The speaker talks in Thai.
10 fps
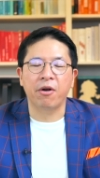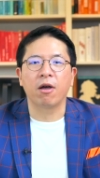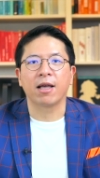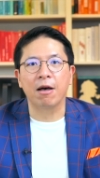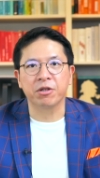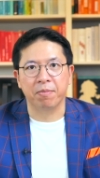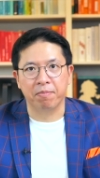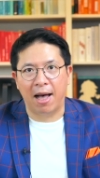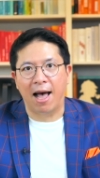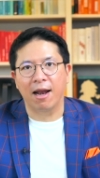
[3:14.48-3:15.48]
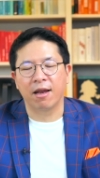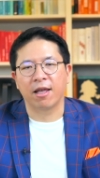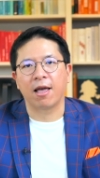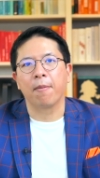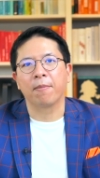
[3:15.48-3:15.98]
990 บาท
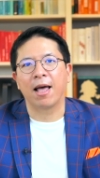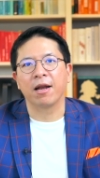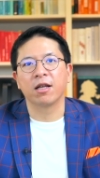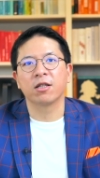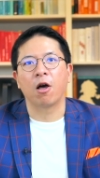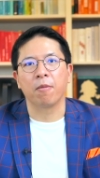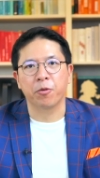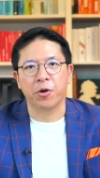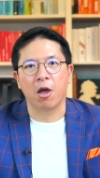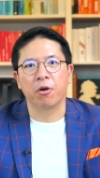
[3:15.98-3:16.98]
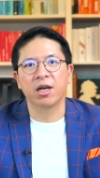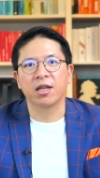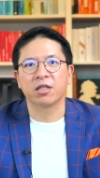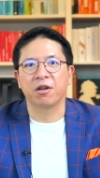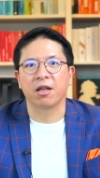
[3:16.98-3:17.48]
นะครับแพลนเนอร์ตอน Pre-order
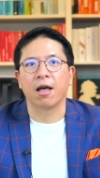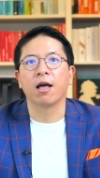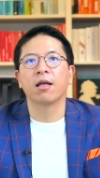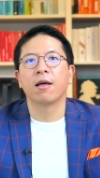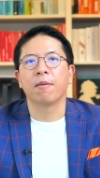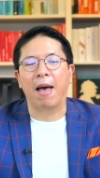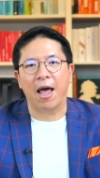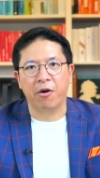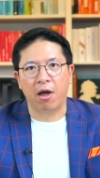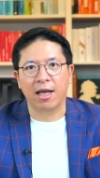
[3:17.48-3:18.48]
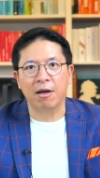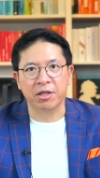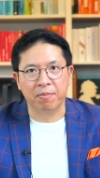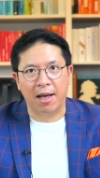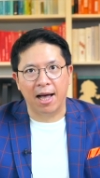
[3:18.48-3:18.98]
เนี่ยจะเหลือ
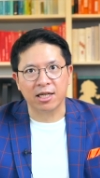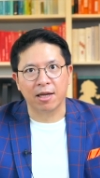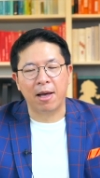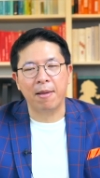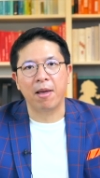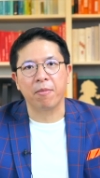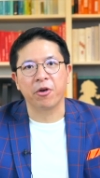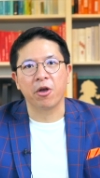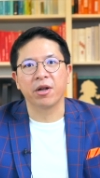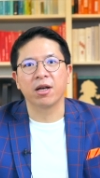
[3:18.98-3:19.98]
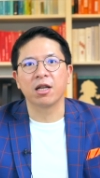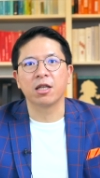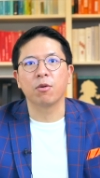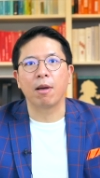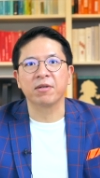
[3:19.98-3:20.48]
890 บาทสามารถไป Pre-order ได้
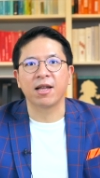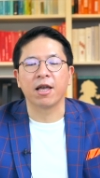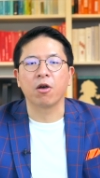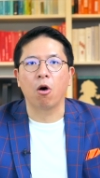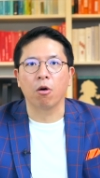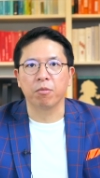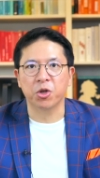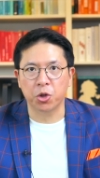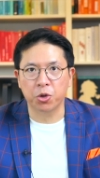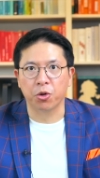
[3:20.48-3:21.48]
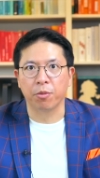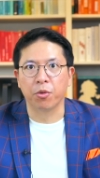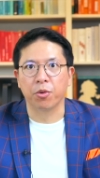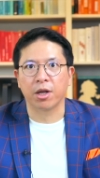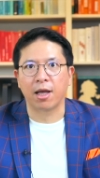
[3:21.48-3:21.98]
ที่เว็บไซต์ของ Mission to the
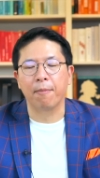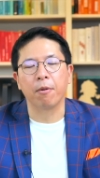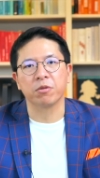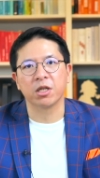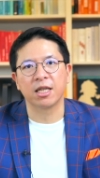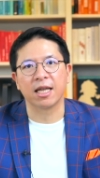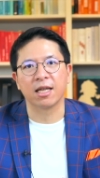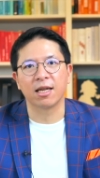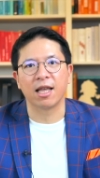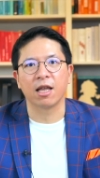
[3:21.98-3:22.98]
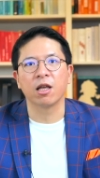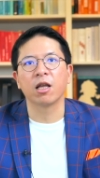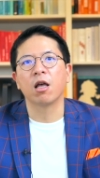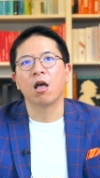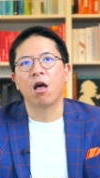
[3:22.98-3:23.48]
Moon นะครับผมจะทิ้งลิงก์
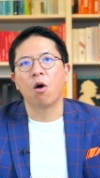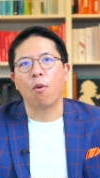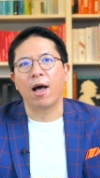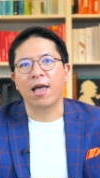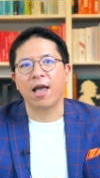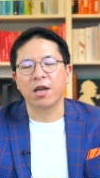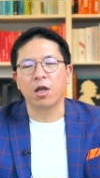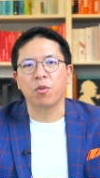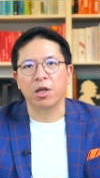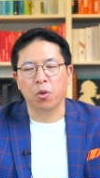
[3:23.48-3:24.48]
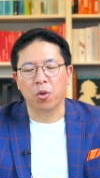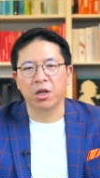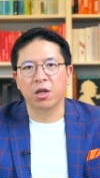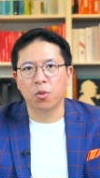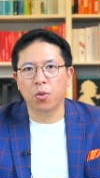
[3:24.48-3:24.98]
ไว้ให้ในวิดีโอ
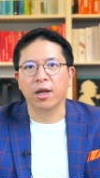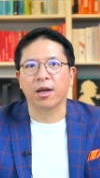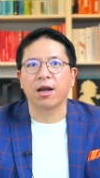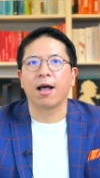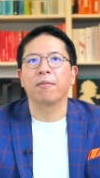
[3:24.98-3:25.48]
นี้ด้วยนะครั